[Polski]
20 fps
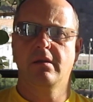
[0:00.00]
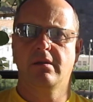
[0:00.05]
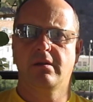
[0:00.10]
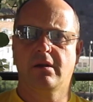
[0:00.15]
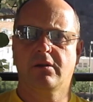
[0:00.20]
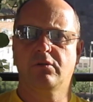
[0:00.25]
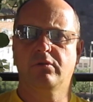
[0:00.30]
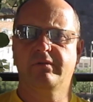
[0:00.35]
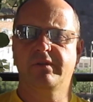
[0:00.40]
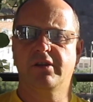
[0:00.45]

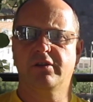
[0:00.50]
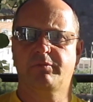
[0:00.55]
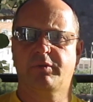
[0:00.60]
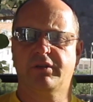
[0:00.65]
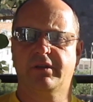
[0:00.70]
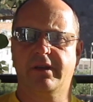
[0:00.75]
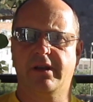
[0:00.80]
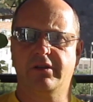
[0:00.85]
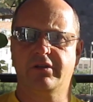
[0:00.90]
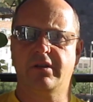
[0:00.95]
Jak również
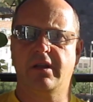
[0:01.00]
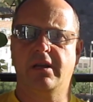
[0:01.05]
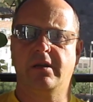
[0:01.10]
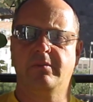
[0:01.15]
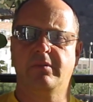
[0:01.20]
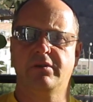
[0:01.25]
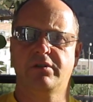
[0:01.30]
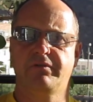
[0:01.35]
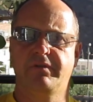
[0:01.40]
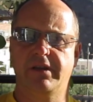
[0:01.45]
podkreślam,
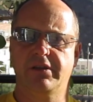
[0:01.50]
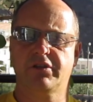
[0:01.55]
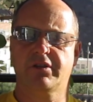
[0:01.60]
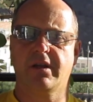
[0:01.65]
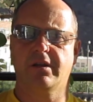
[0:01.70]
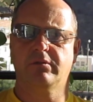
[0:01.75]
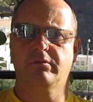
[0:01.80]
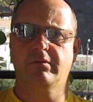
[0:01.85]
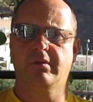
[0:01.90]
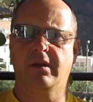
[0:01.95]

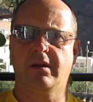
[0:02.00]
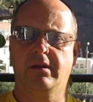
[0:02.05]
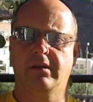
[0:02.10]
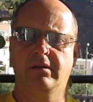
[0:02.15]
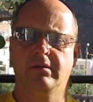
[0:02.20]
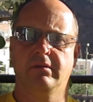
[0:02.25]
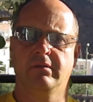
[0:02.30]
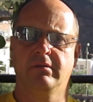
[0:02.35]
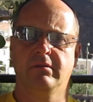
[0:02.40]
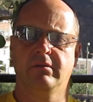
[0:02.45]
świeczka, która
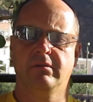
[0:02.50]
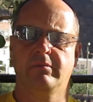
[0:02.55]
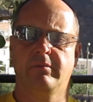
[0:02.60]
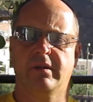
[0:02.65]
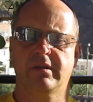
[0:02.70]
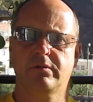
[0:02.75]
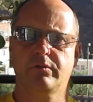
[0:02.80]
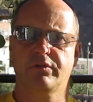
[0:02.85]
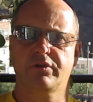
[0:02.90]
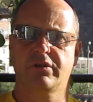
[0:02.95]

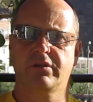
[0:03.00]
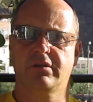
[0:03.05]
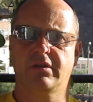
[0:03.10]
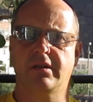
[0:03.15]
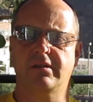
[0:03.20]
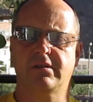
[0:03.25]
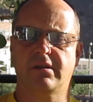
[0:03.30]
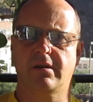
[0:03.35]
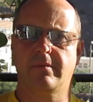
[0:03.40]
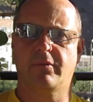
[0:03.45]
ma służyć
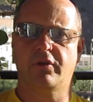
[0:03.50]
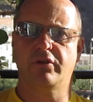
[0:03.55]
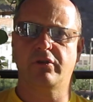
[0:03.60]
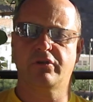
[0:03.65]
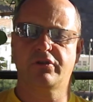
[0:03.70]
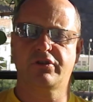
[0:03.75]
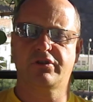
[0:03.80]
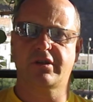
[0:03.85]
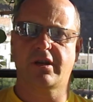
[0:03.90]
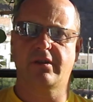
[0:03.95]
tej ceremonii
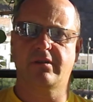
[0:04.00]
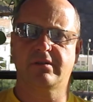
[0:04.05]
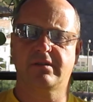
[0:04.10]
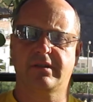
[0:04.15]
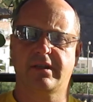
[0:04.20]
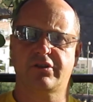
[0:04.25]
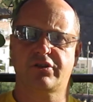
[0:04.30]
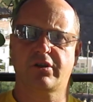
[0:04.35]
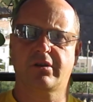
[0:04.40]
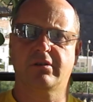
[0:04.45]
oczyszczającej
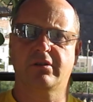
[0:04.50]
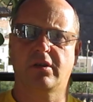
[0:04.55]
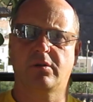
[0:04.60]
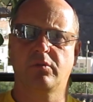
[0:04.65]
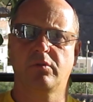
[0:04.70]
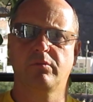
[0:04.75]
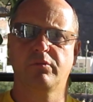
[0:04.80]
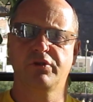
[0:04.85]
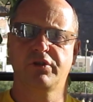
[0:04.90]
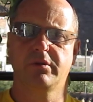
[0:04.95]
naszego
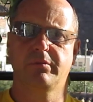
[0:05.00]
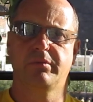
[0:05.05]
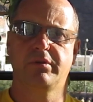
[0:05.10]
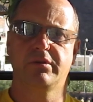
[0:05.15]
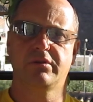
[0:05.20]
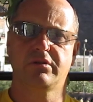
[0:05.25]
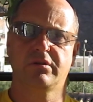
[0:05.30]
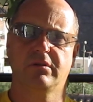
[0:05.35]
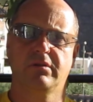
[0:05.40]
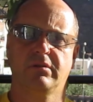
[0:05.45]
domu, musi
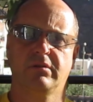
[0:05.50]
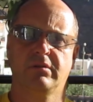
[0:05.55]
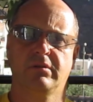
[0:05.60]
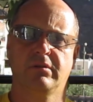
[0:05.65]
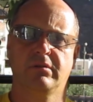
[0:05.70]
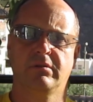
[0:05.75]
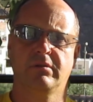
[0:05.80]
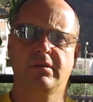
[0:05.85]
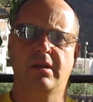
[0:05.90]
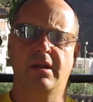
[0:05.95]
być
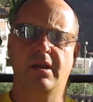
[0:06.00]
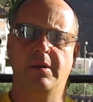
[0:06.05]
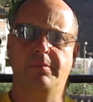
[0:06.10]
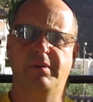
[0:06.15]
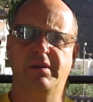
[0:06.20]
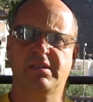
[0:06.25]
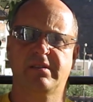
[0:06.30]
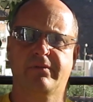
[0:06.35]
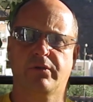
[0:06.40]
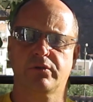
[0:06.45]

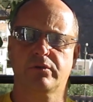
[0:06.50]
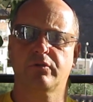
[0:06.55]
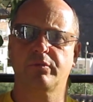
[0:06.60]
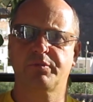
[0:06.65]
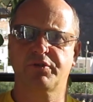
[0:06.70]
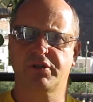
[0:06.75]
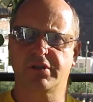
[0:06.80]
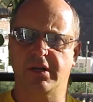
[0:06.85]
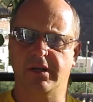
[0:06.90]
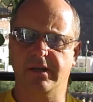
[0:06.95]
najlepiej z wosku
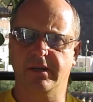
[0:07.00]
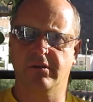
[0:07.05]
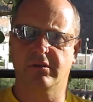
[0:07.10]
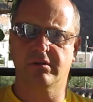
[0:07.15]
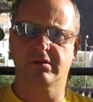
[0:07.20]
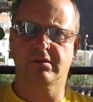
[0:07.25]
pszczelego